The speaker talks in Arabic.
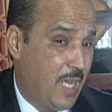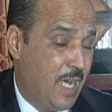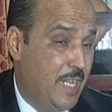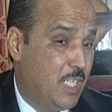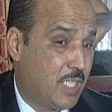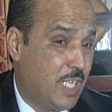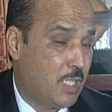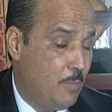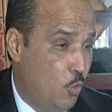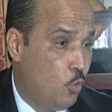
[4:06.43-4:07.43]
علاش
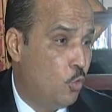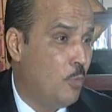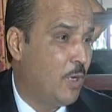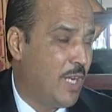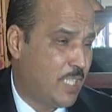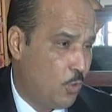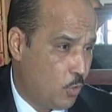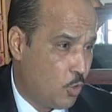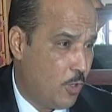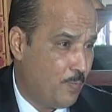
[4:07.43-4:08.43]
خاطر من الاول هما الغلطه اللي
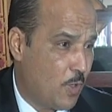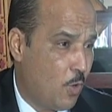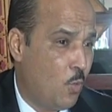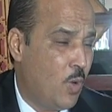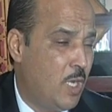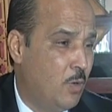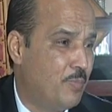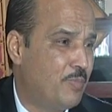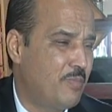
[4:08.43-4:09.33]
قلتوها وقال لهم